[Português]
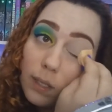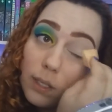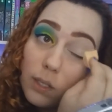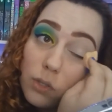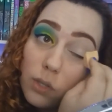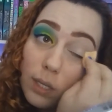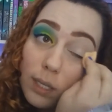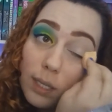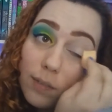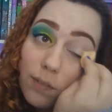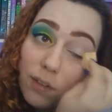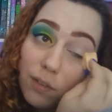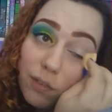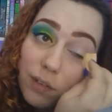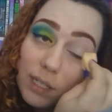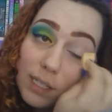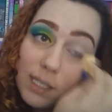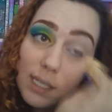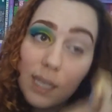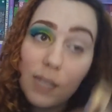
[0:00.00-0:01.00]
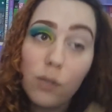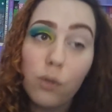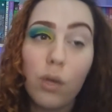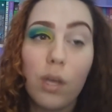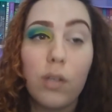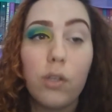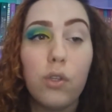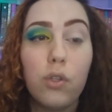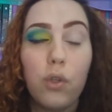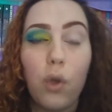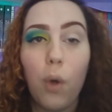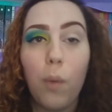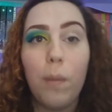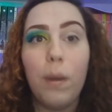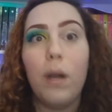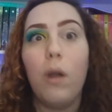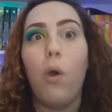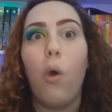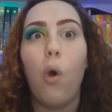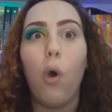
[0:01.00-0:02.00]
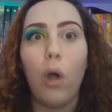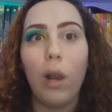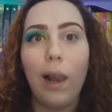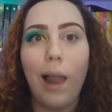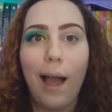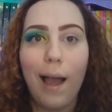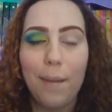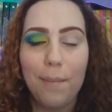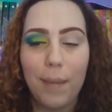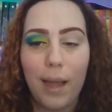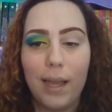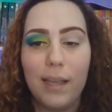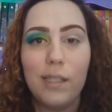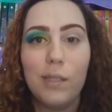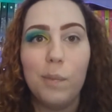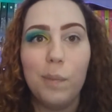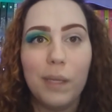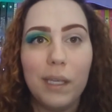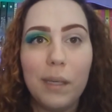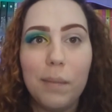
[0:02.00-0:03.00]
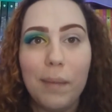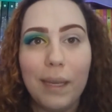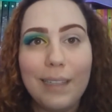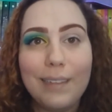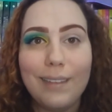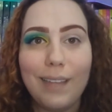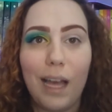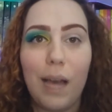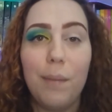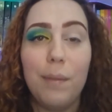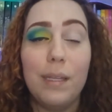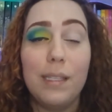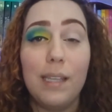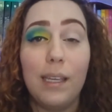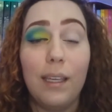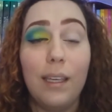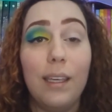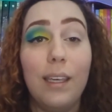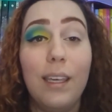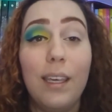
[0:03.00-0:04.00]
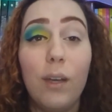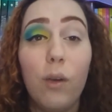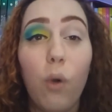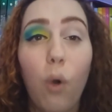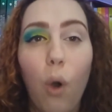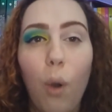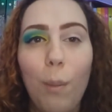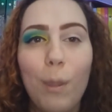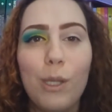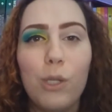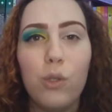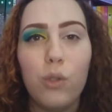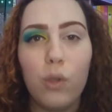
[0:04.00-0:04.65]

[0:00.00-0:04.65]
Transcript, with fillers: Isso aqui vai fazer a sua sombra colar mais, pigmentar mais aqui. E como é